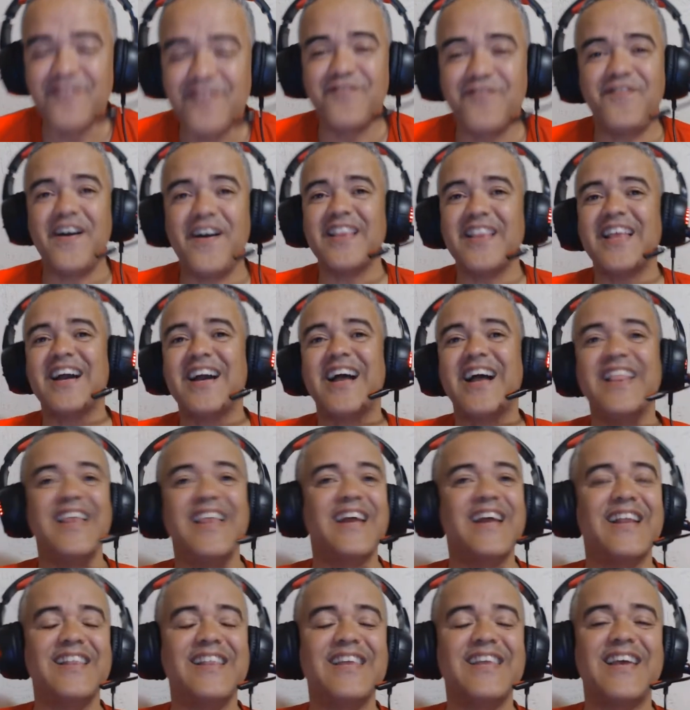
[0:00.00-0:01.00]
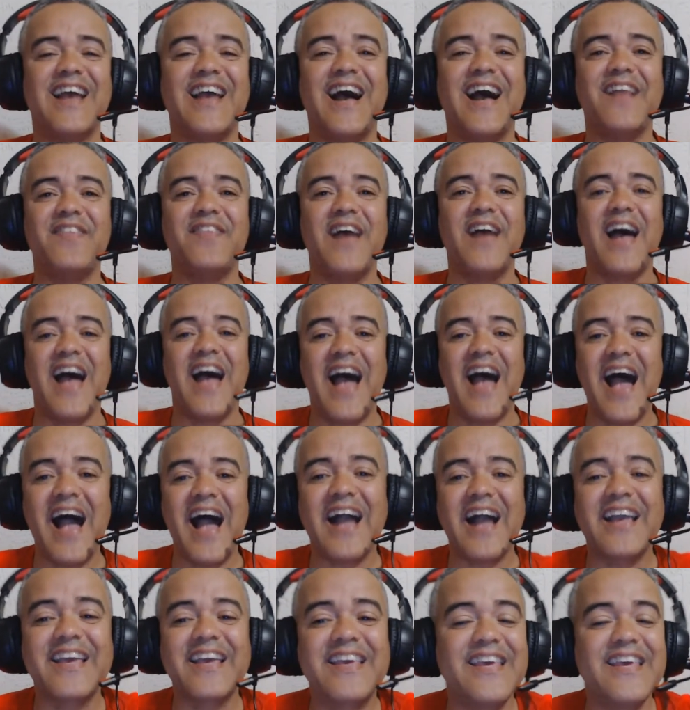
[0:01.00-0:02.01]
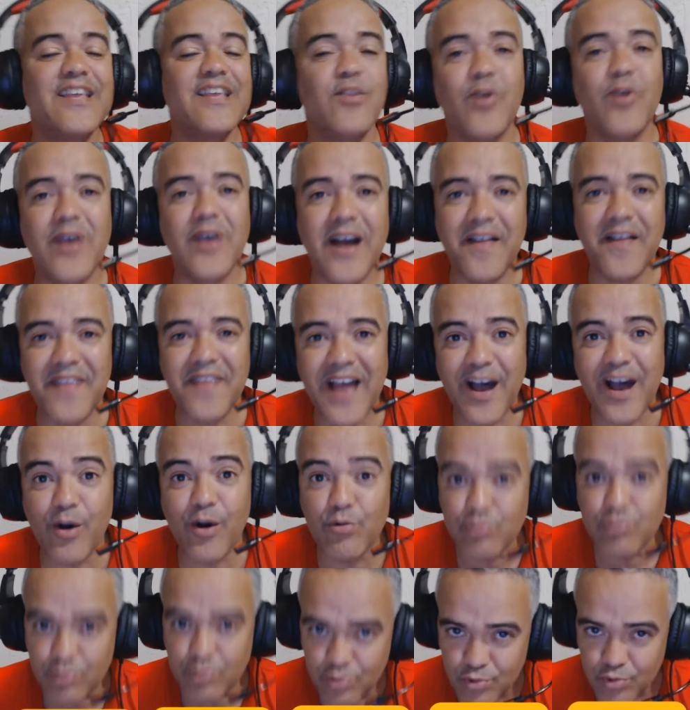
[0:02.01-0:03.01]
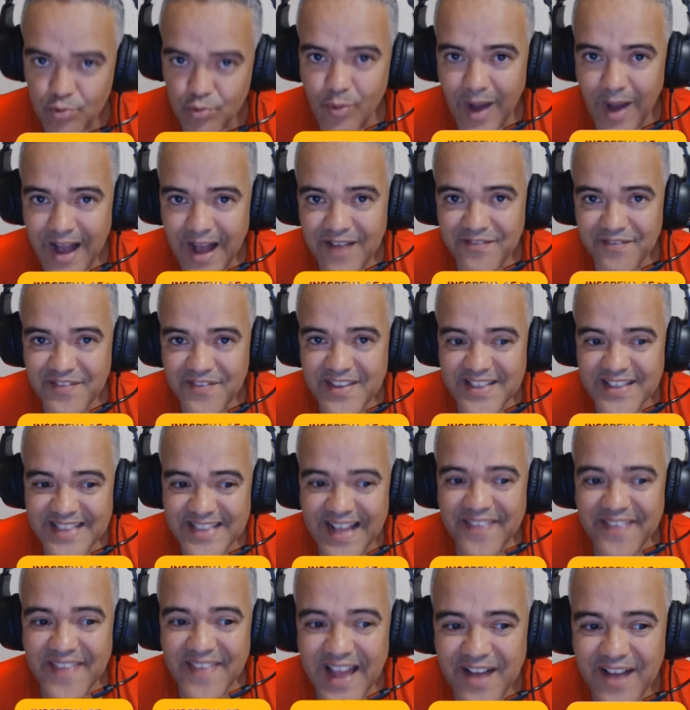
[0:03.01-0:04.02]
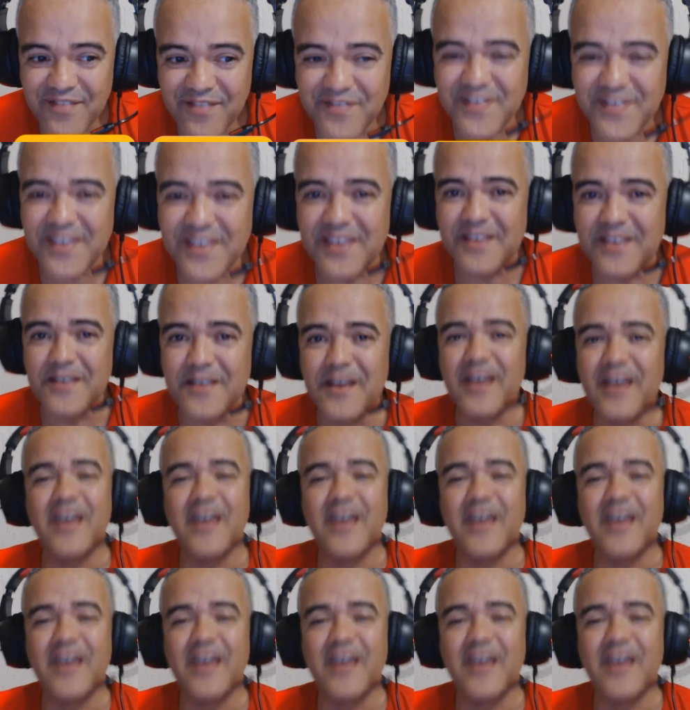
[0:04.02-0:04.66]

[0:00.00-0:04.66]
Fala galera ligada aqui no canal Suave na Nave.